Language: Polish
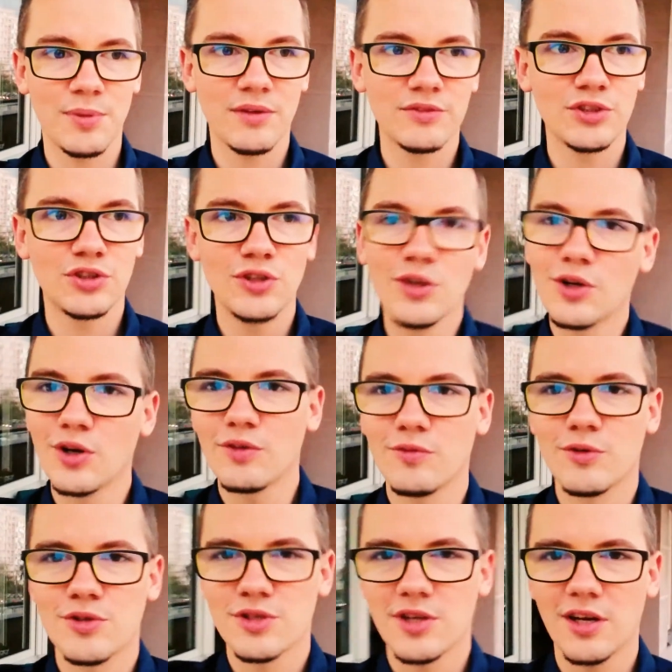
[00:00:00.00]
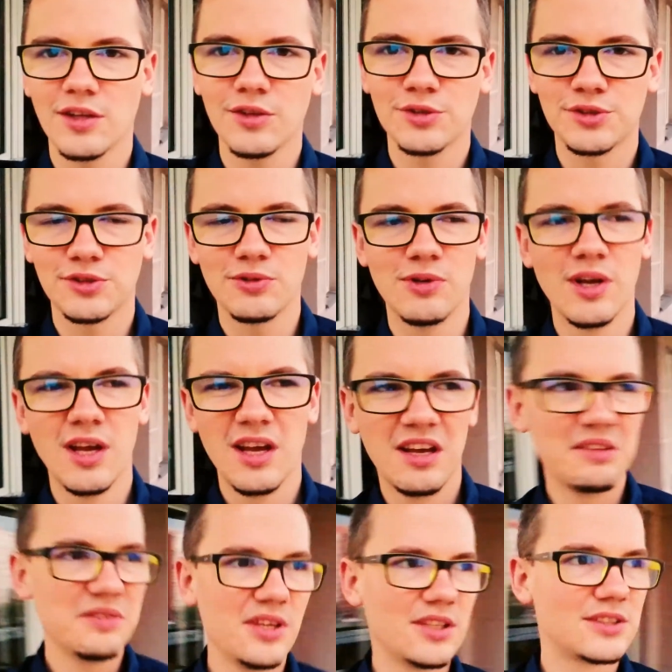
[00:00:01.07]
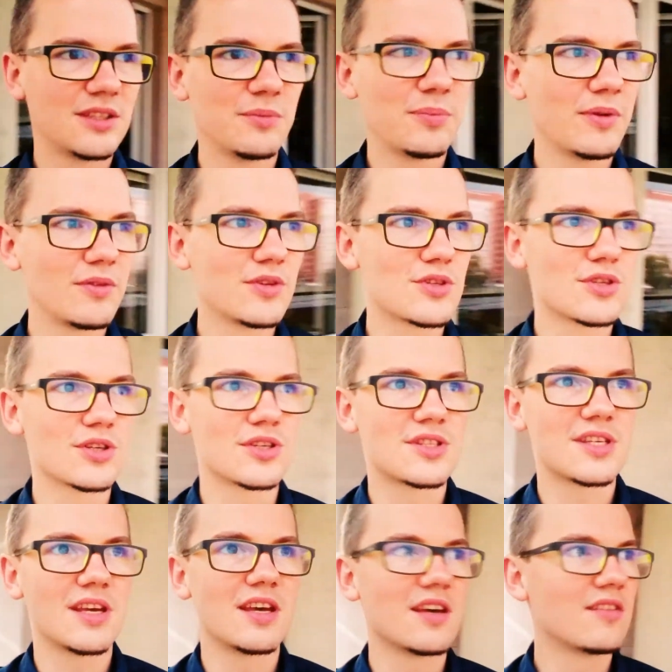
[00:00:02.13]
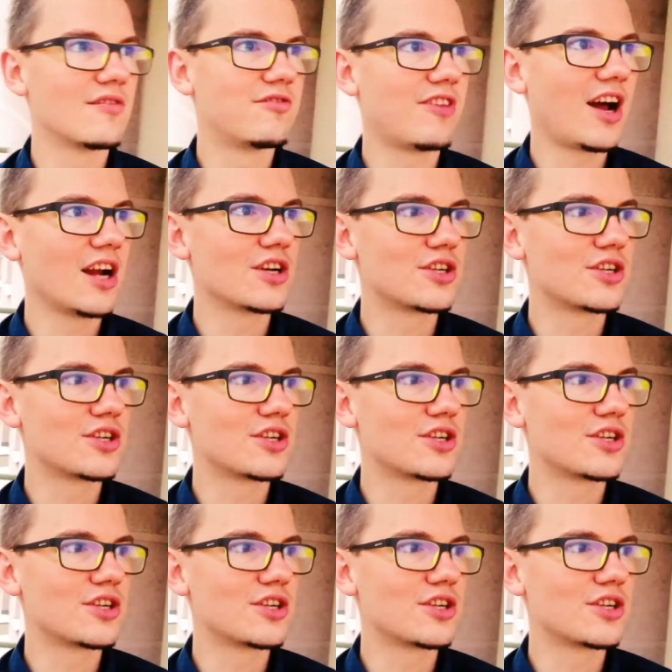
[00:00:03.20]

tak naprawdę tylko i wyłącznie radością, nie jestem pewien, czy chcę